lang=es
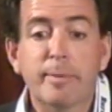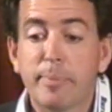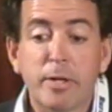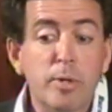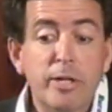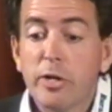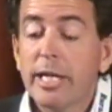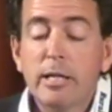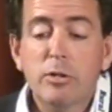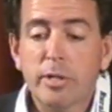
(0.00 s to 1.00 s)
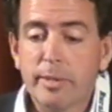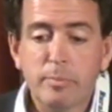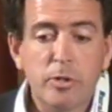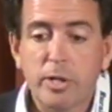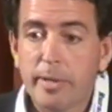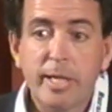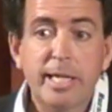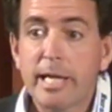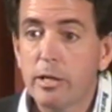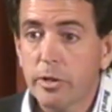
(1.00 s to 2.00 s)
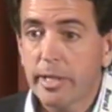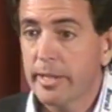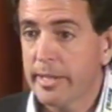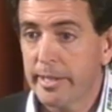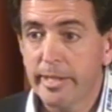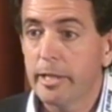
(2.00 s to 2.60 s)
pero bueno, era lo que, lo que venía y lo que,